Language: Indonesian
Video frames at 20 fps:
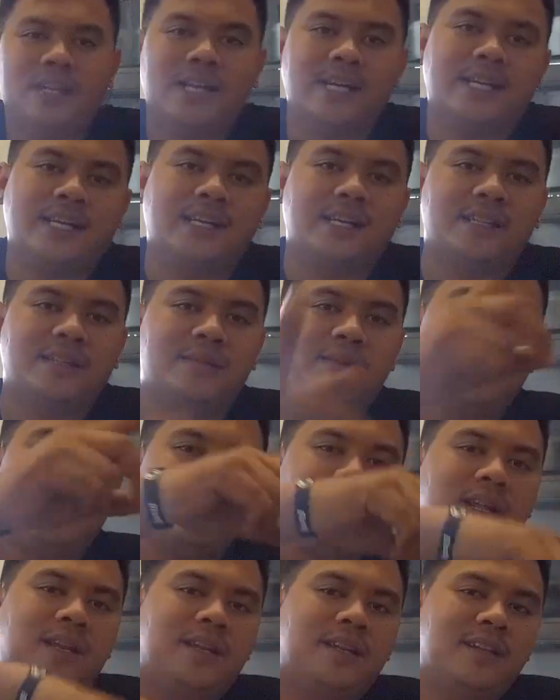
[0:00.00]
Nah,
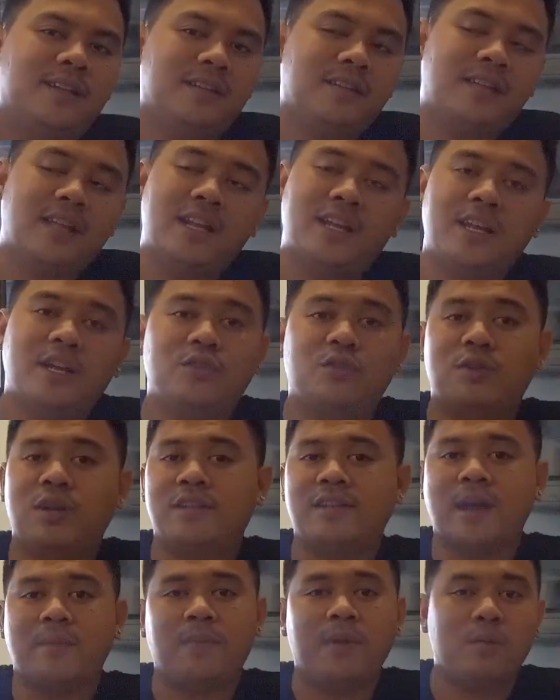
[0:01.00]
teman-teman, tadi kan
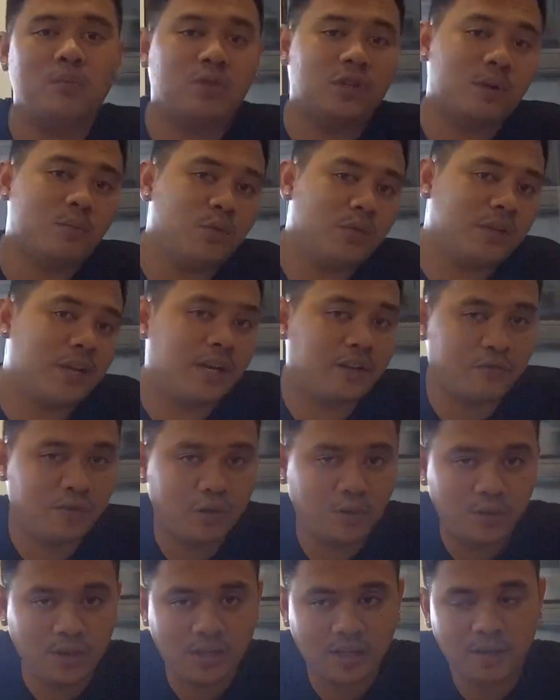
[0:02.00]
sudah capek muter-muter
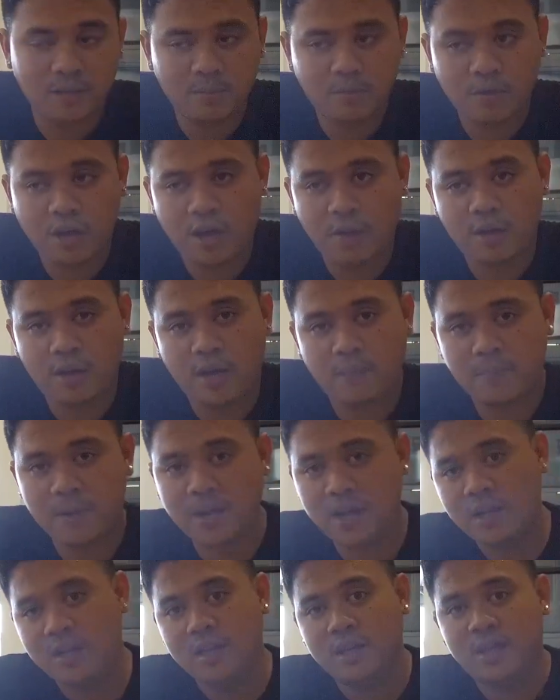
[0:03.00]
review nih
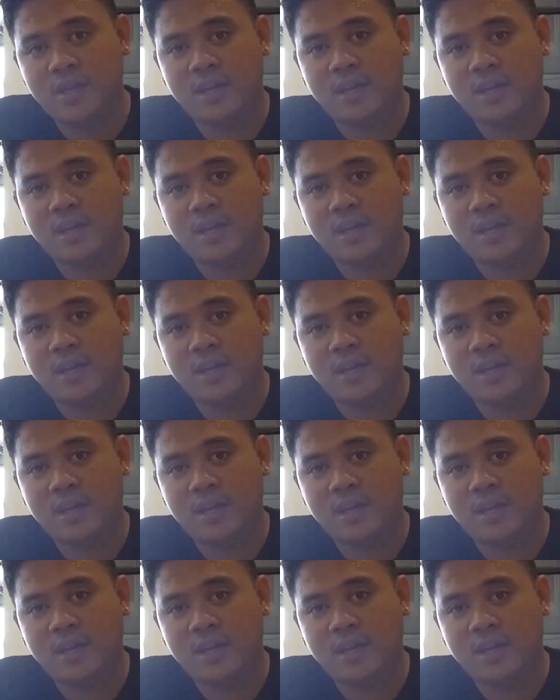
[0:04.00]
apa